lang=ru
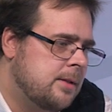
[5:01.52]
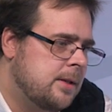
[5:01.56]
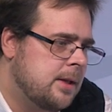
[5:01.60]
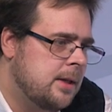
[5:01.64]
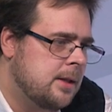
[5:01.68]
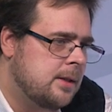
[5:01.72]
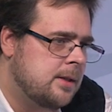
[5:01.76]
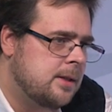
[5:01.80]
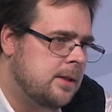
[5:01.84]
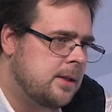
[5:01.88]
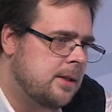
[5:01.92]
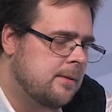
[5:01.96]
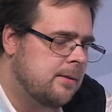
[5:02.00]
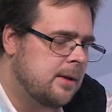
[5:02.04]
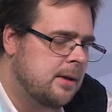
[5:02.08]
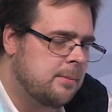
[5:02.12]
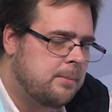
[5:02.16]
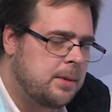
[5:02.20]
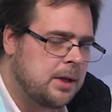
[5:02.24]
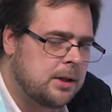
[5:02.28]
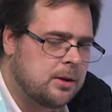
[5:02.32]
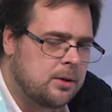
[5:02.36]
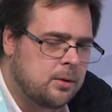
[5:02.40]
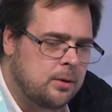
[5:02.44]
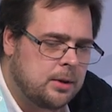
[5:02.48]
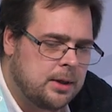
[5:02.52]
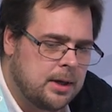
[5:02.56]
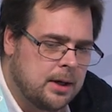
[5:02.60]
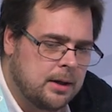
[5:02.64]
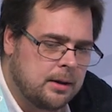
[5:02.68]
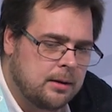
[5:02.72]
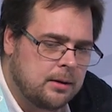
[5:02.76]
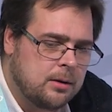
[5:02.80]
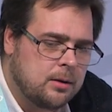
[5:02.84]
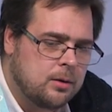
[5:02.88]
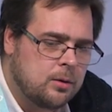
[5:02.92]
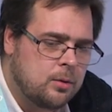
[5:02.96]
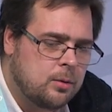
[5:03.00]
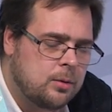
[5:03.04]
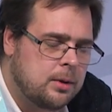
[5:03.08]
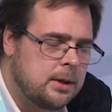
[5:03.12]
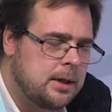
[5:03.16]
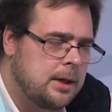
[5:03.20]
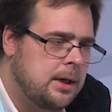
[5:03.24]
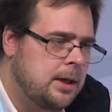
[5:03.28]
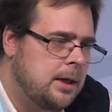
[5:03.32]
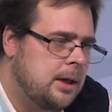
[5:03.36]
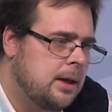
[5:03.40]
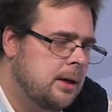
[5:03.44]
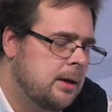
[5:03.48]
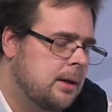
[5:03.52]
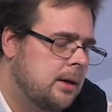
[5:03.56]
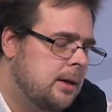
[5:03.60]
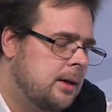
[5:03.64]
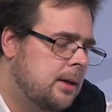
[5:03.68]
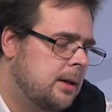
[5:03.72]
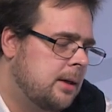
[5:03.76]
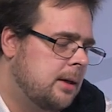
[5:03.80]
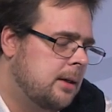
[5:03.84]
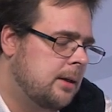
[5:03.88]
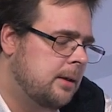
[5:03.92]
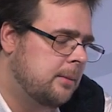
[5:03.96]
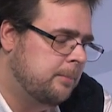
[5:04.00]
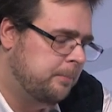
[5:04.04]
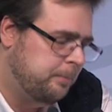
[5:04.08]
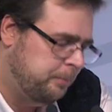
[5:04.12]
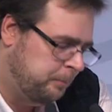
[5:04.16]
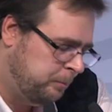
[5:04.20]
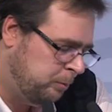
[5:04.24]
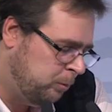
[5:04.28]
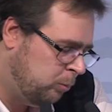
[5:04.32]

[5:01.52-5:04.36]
все эти сетевые потоки, но и а,